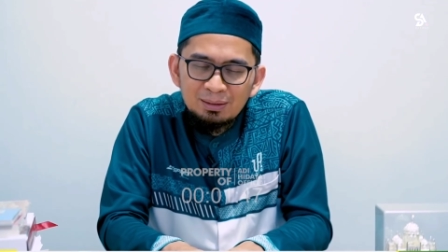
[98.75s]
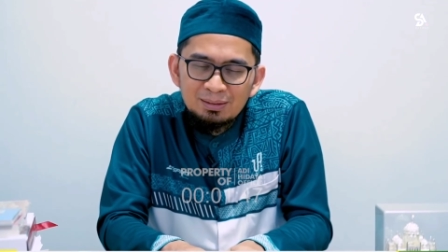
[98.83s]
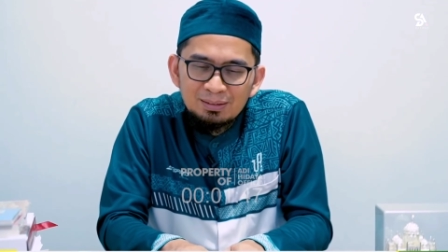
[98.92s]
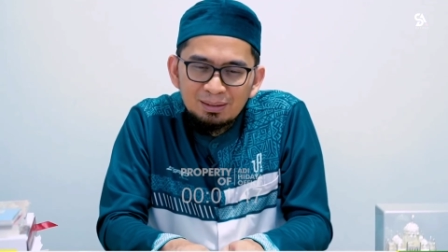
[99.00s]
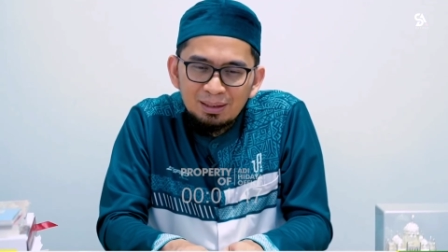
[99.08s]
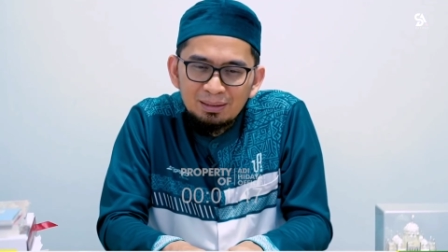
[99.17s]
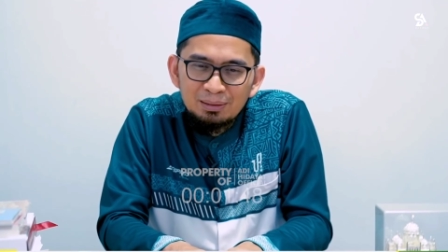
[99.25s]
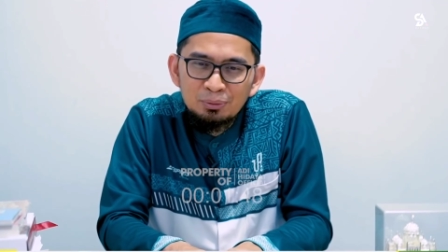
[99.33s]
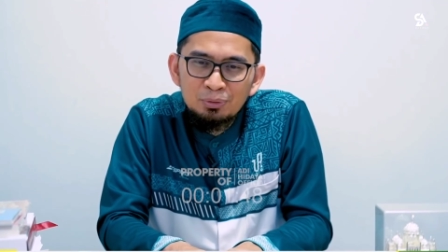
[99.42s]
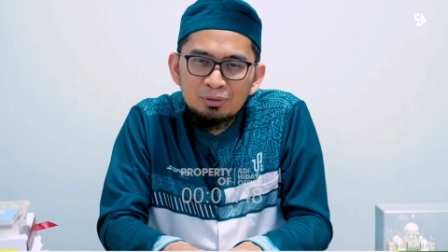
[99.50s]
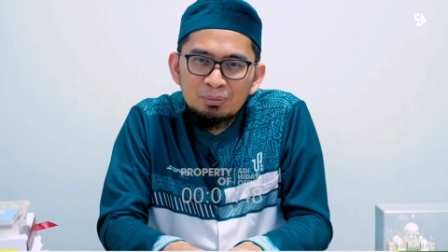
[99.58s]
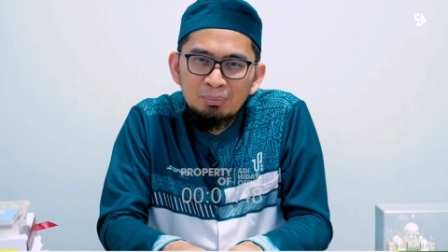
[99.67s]

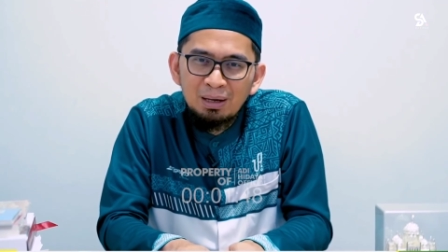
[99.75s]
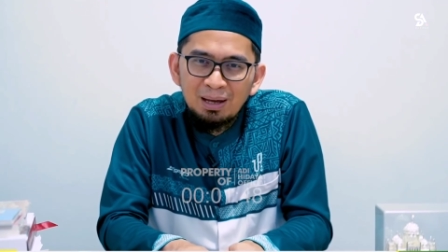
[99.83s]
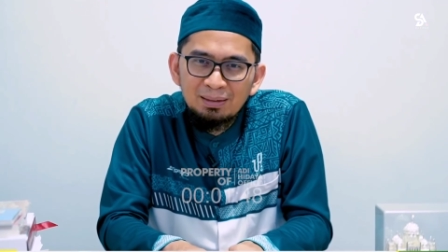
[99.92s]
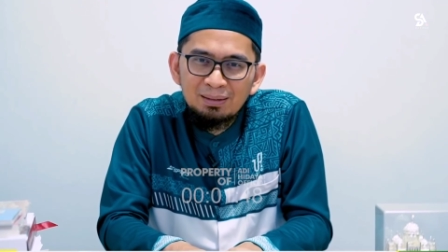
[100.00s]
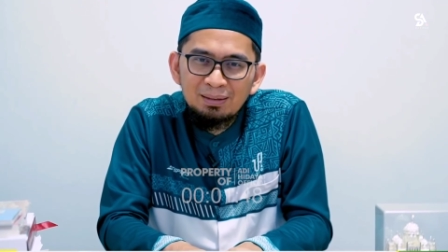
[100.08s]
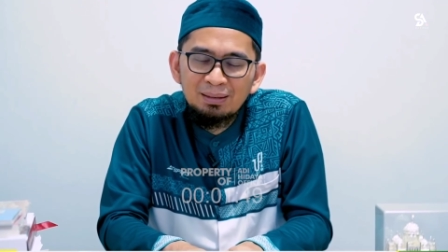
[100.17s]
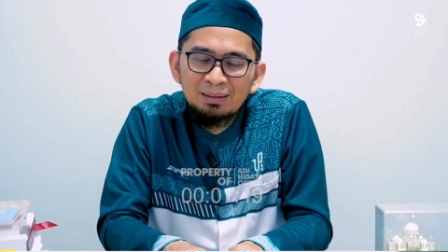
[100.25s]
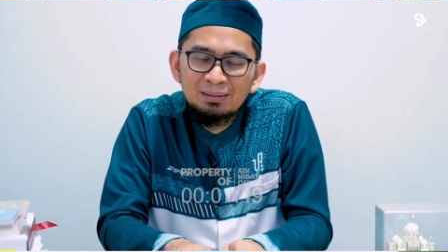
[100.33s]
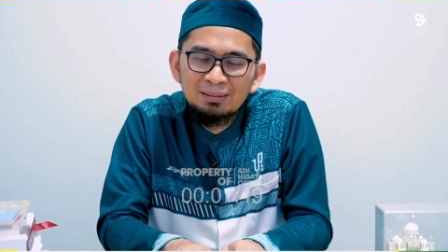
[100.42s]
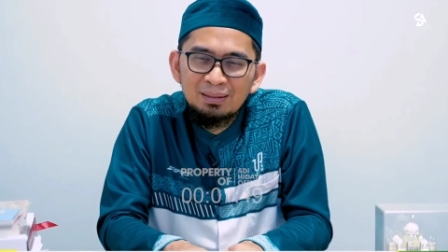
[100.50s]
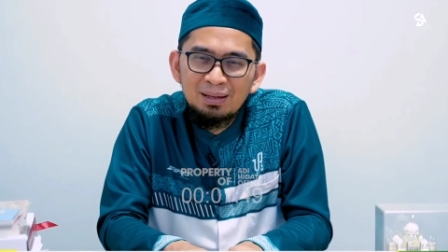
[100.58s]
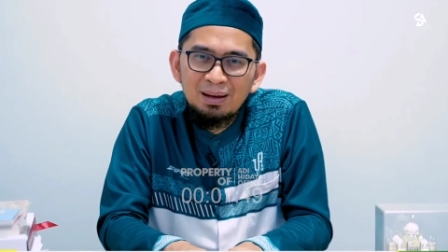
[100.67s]
sekaligus menghadirkan
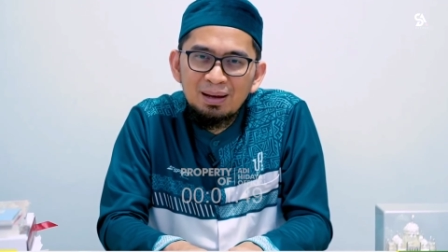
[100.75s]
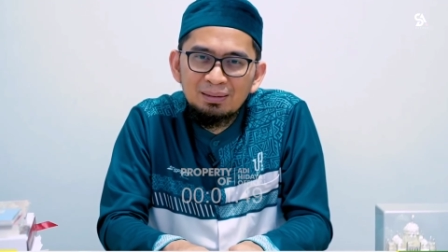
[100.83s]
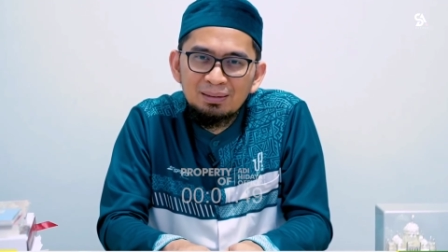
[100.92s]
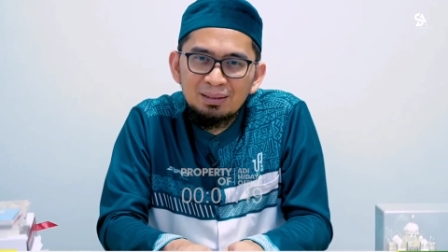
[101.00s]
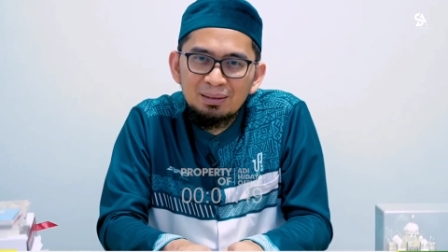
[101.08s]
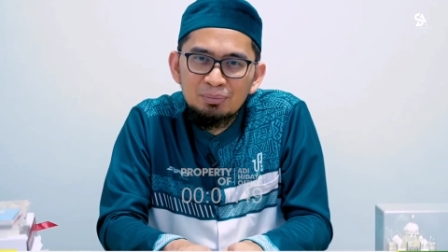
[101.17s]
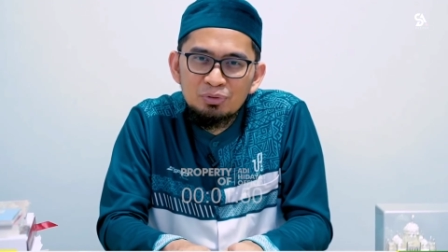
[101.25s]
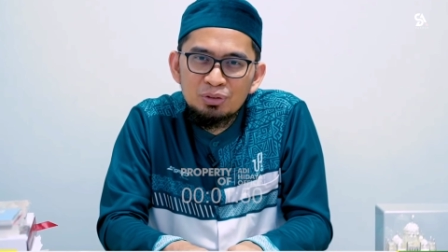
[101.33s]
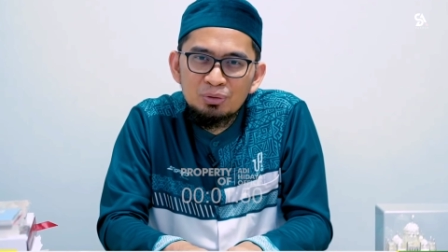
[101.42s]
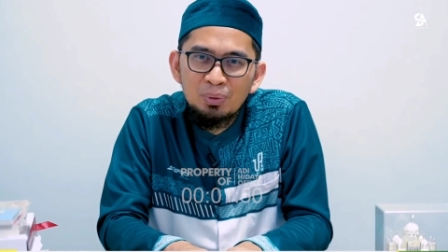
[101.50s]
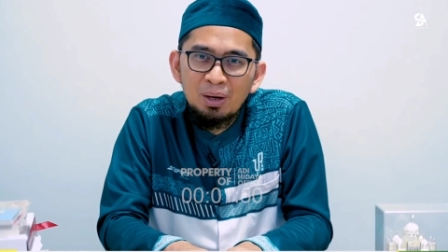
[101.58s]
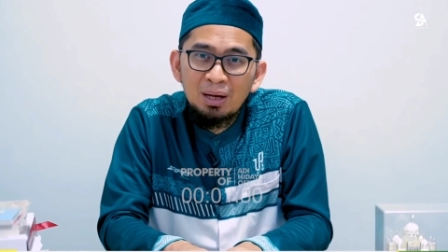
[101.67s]
ketenangan di dalam
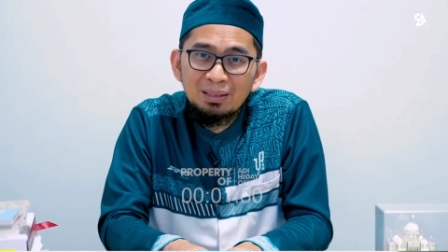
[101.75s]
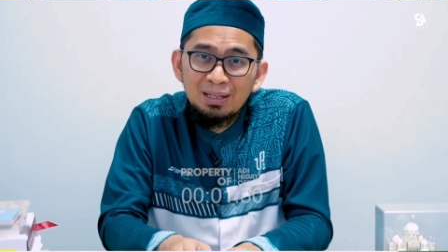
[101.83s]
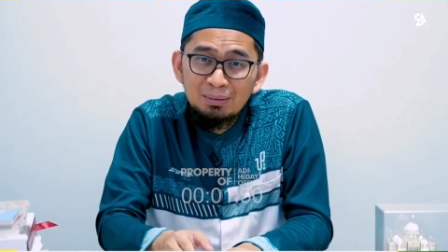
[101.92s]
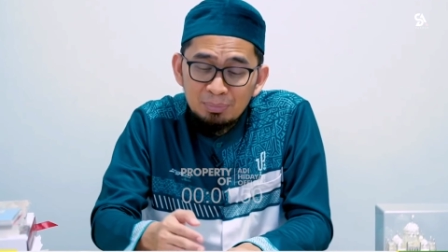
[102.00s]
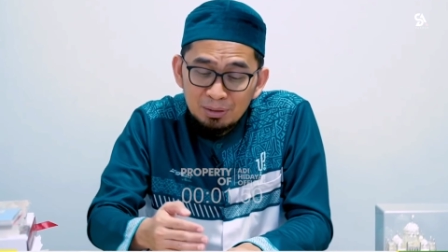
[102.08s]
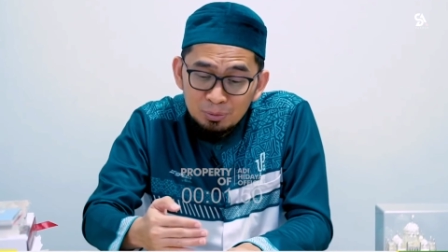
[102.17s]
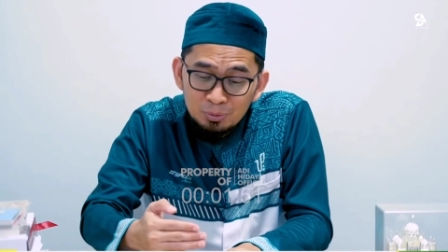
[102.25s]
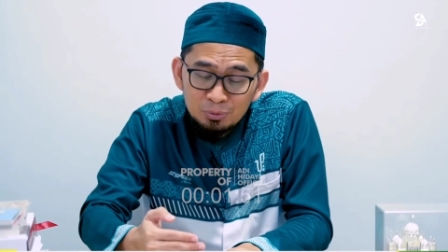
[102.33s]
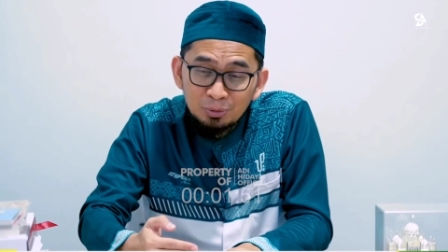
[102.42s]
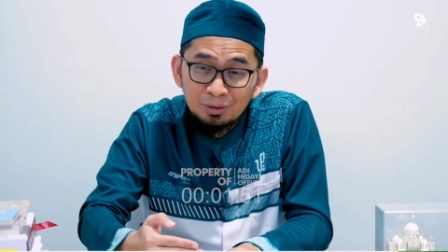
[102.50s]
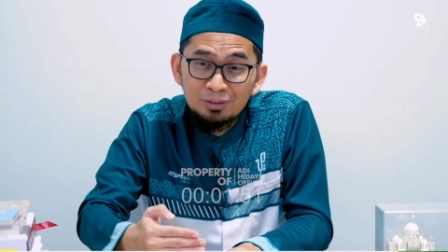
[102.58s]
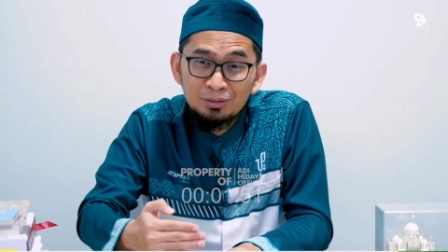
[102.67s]
jiwa dan
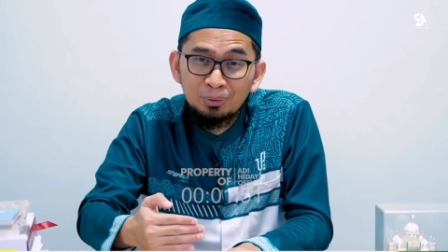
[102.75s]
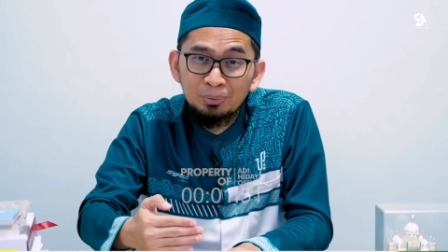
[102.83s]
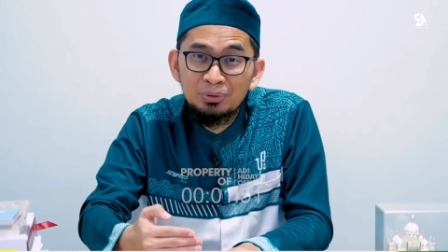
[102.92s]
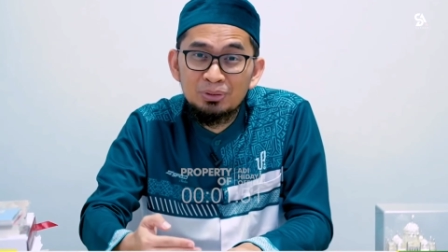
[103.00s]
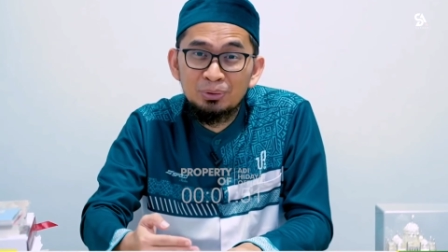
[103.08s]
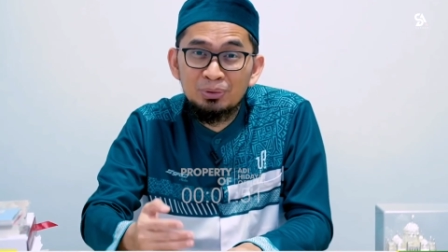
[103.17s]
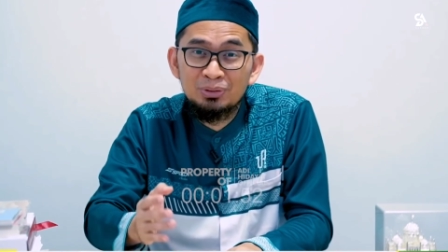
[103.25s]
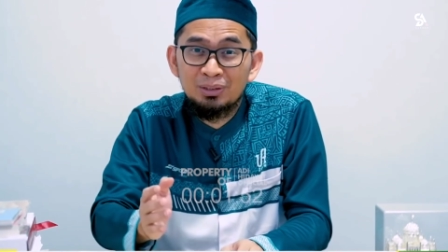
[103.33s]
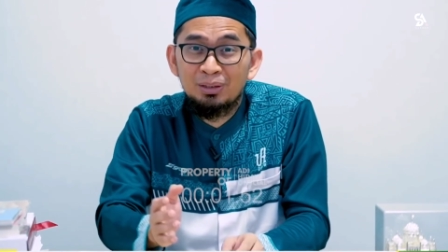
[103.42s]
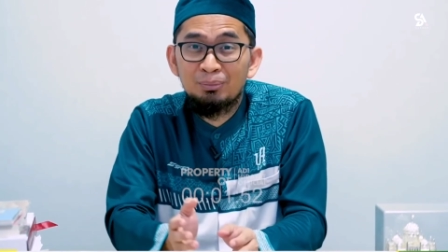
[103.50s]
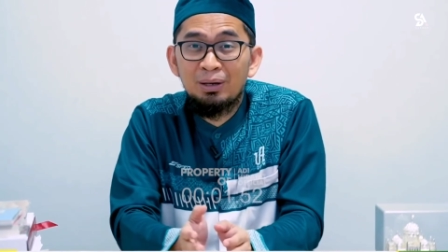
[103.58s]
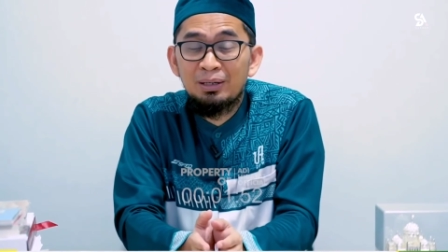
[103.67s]
menyusun solusi-solusi
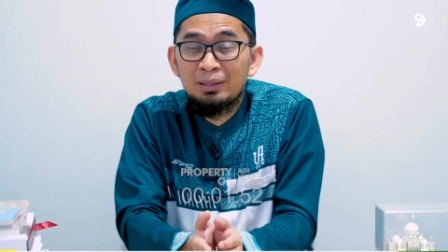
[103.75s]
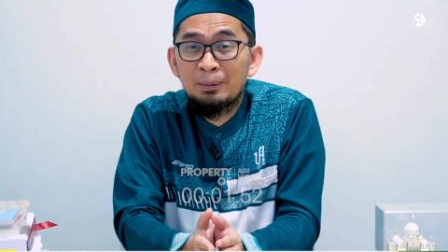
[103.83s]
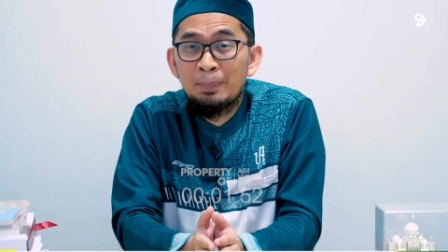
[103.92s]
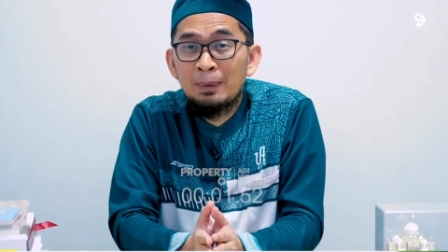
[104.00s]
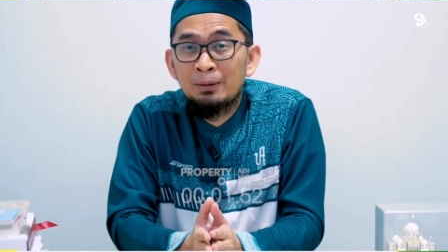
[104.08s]
terbaik